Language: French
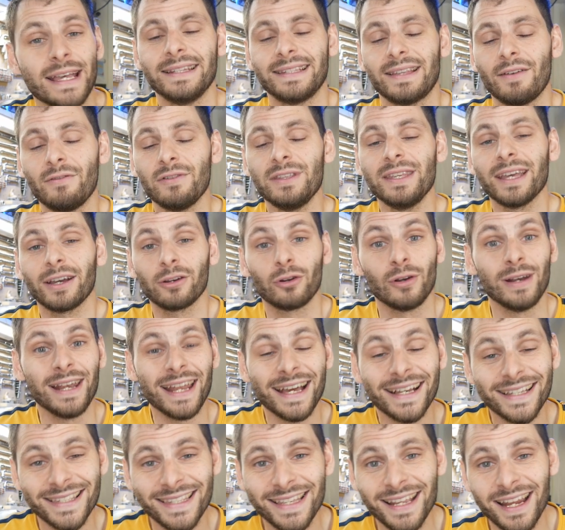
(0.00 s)
Ça veut dire que
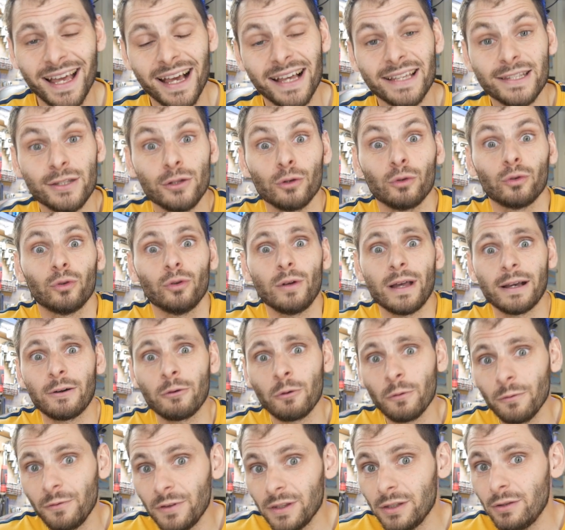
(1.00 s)
l'accélération de la
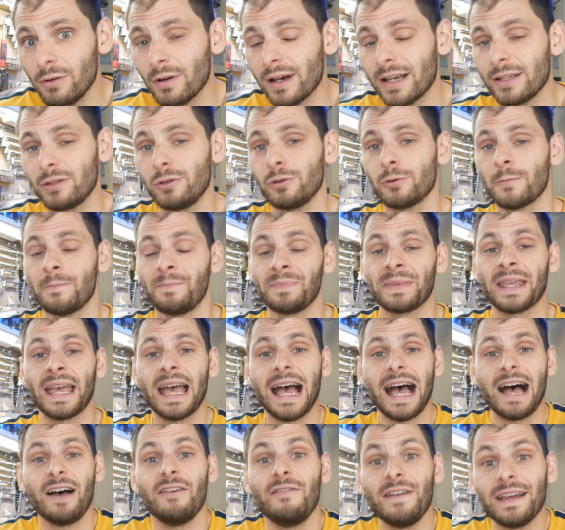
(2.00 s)
configuration
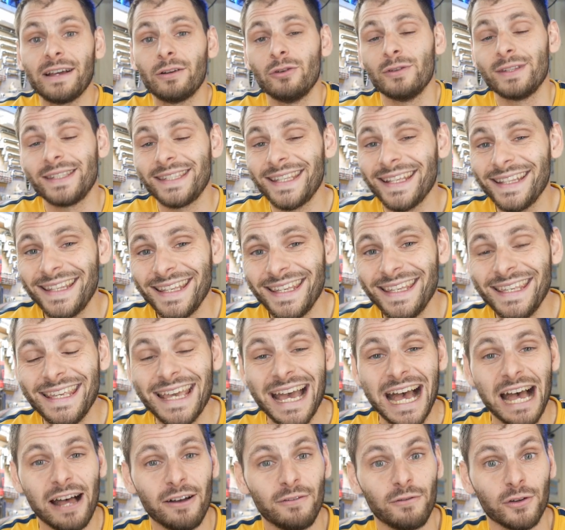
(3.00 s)
avec le CDI
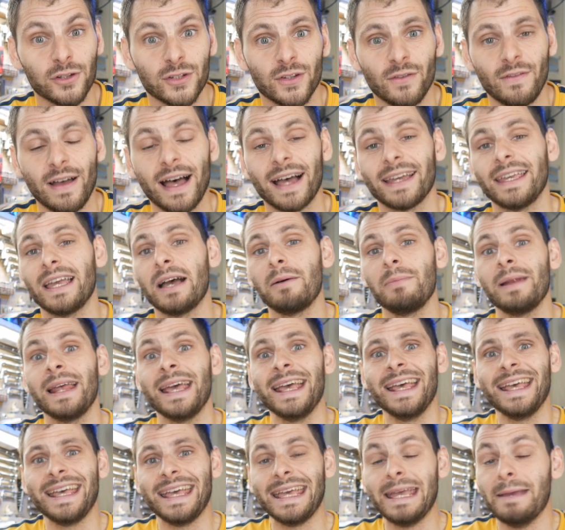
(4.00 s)
à avance variable
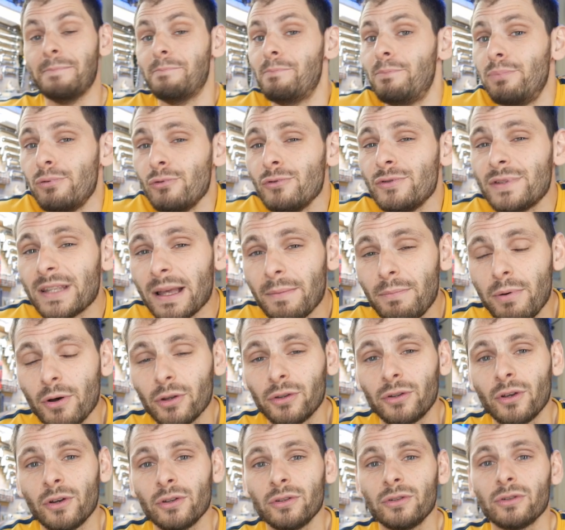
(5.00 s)
est plus
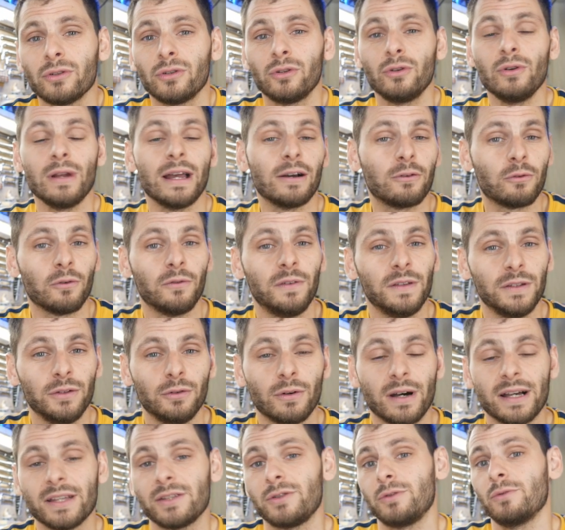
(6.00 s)
importante que la
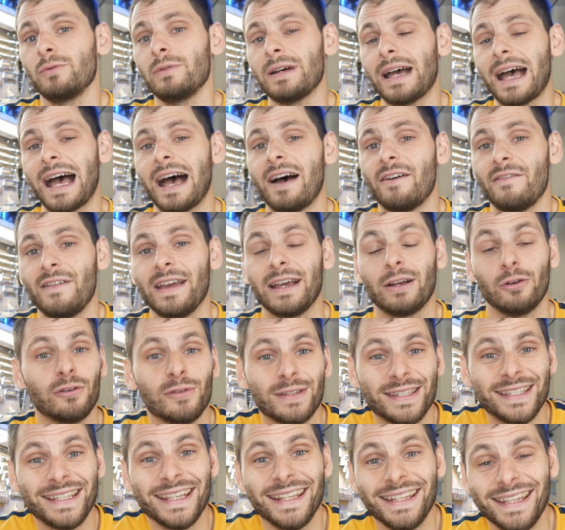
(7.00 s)
configuration avec le
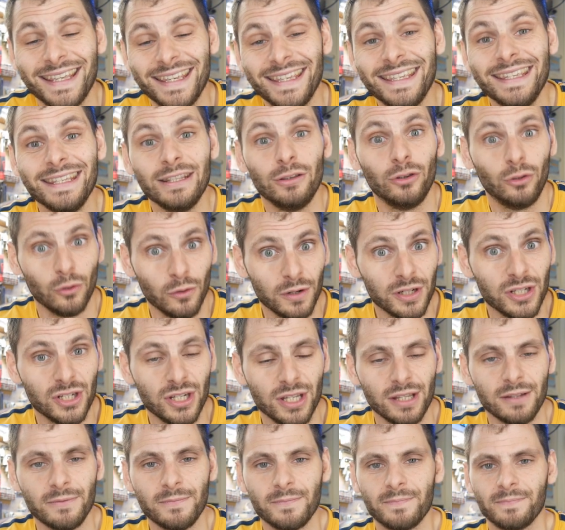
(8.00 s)
CDI
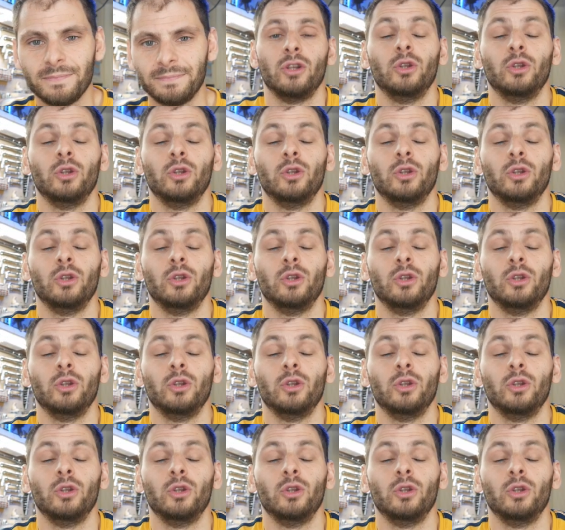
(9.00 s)
d'origine.